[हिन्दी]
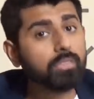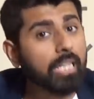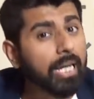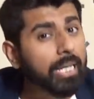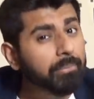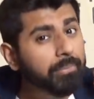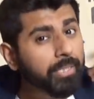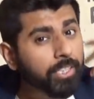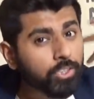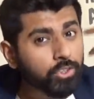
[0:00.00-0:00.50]

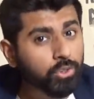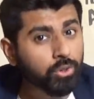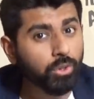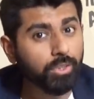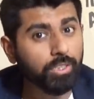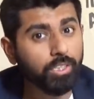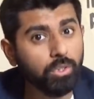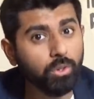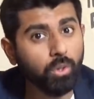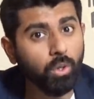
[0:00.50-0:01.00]
टाइम के
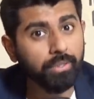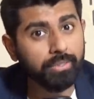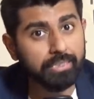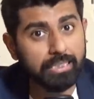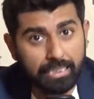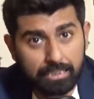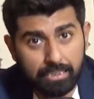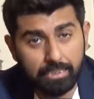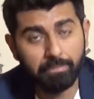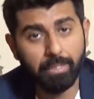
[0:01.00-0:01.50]
हिस्टोरिकल
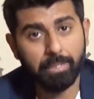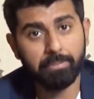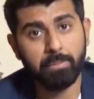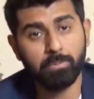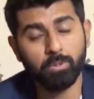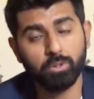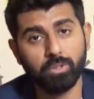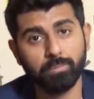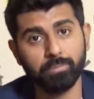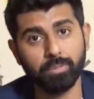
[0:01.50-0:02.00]
कॉन्टेक्स्ट के बारे में
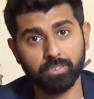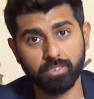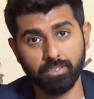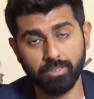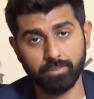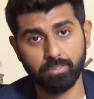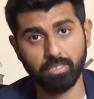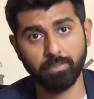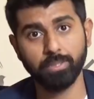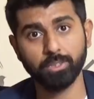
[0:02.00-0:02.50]
आपको
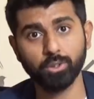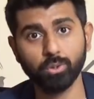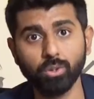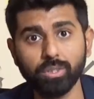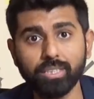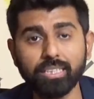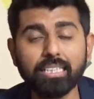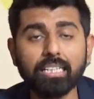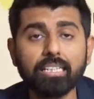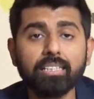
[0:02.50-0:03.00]
समझने समझ
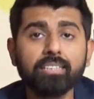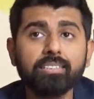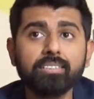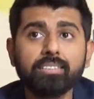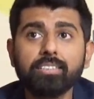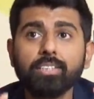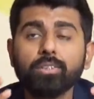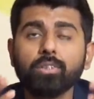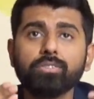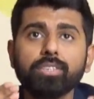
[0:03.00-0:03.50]
होगी
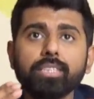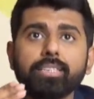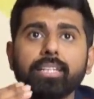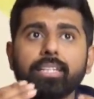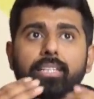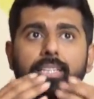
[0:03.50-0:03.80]
इंस्टेड ऑफ ये